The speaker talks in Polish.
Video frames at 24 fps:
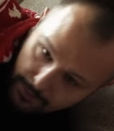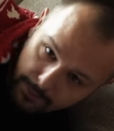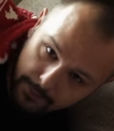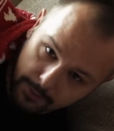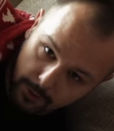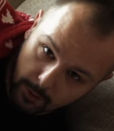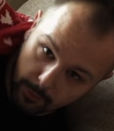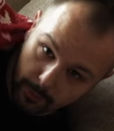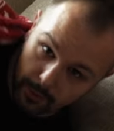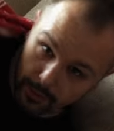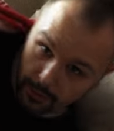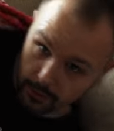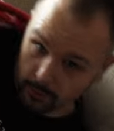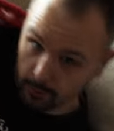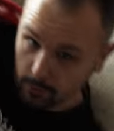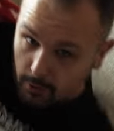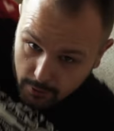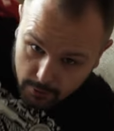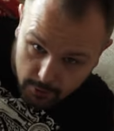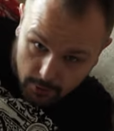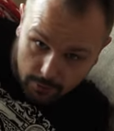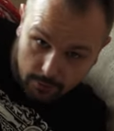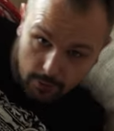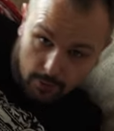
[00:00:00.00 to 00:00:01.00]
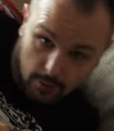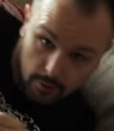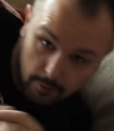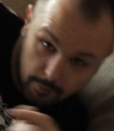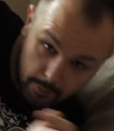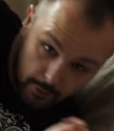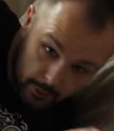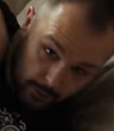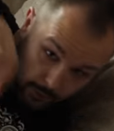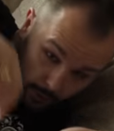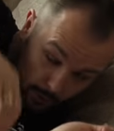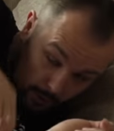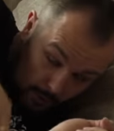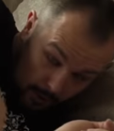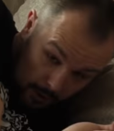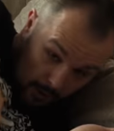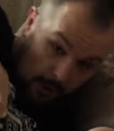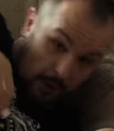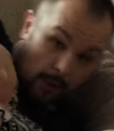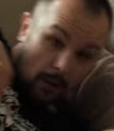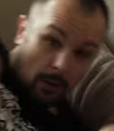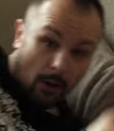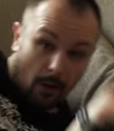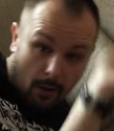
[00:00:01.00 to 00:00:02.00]
Dobra, słuchajcie, w takim wypadku
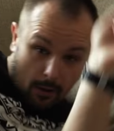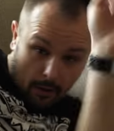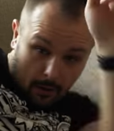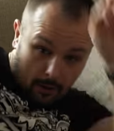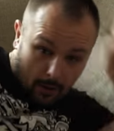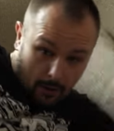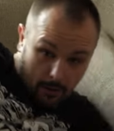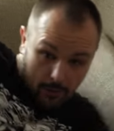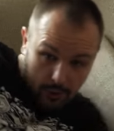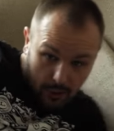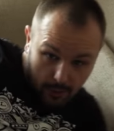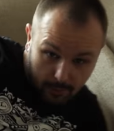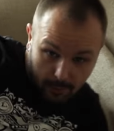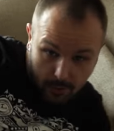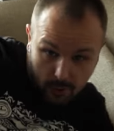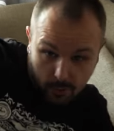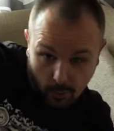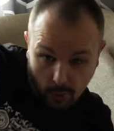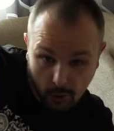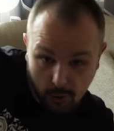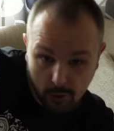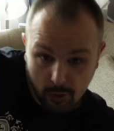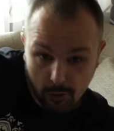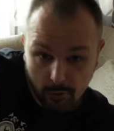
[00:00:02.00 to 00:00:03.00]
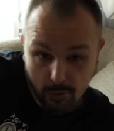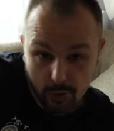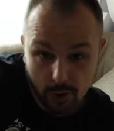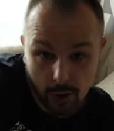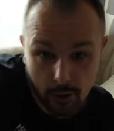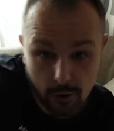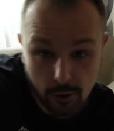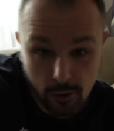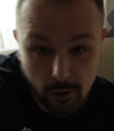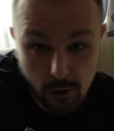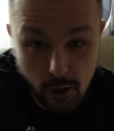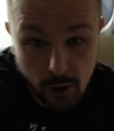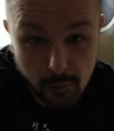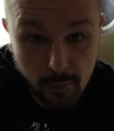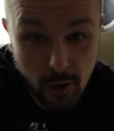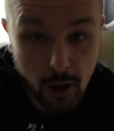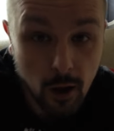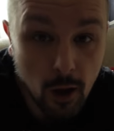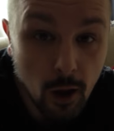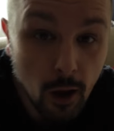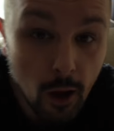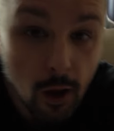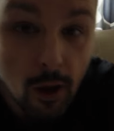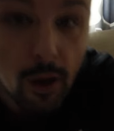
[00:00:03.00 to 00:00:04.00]
jedziemy z pierwszym przejściem
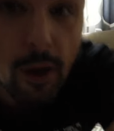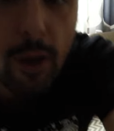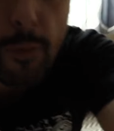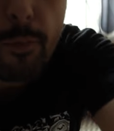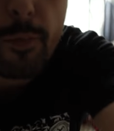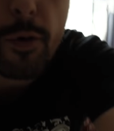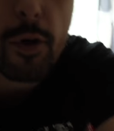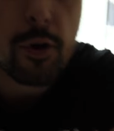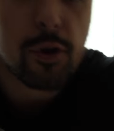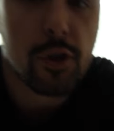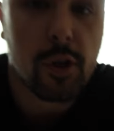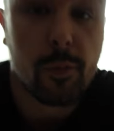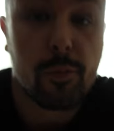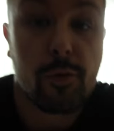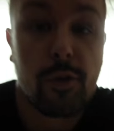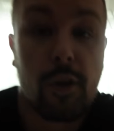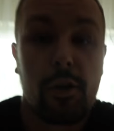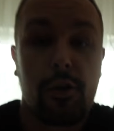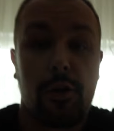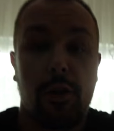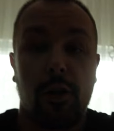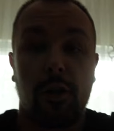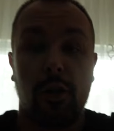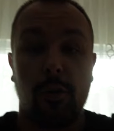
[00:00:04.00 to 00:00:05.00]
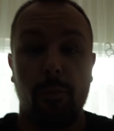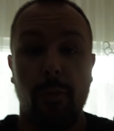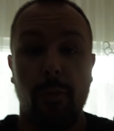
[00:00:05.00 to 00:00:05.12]
i pierwsze przejście to